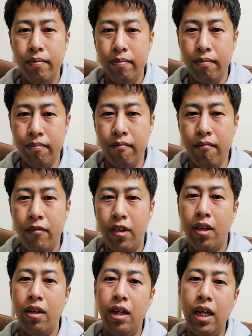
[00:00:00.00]
うん。
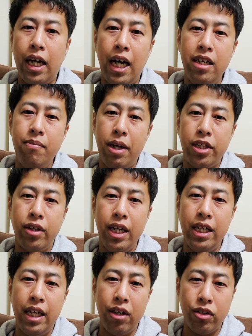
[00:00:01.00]
いや、仮に場所が
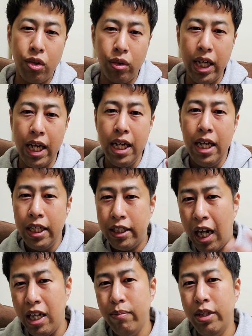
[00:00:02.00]
いいけど、そこで、
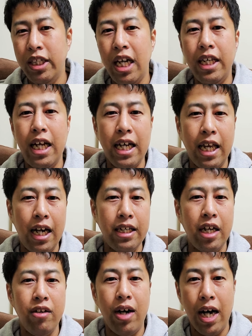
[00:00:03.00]
シャニムになって働い
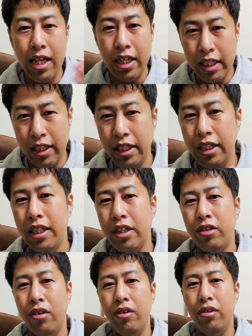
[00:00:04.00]
たのはあなた自身で
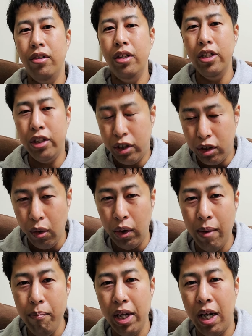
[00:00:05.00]
すよ。一生
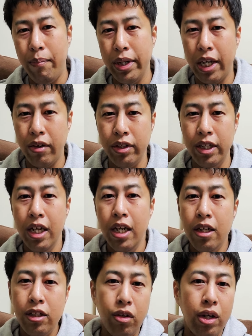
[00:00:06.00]
懸命頑張ったのに。
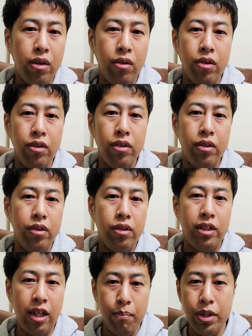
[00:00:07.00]
それを
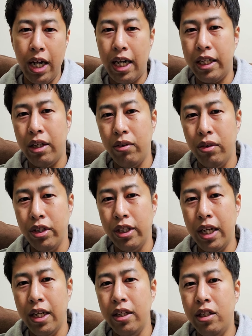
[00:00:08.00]
全部なかったことにし
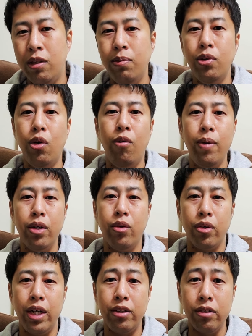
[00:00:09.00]
て、自分を褒める
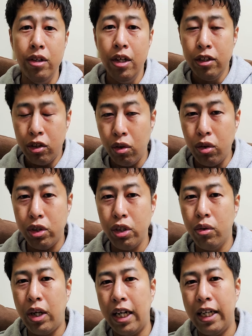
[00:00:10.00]
ことなく、その土地
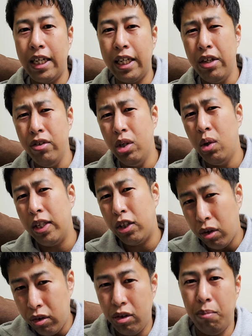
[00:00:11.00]
のおかげだっていうのは
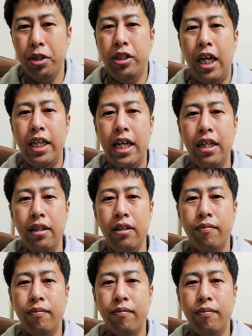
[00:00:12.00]
ちょっともったいない。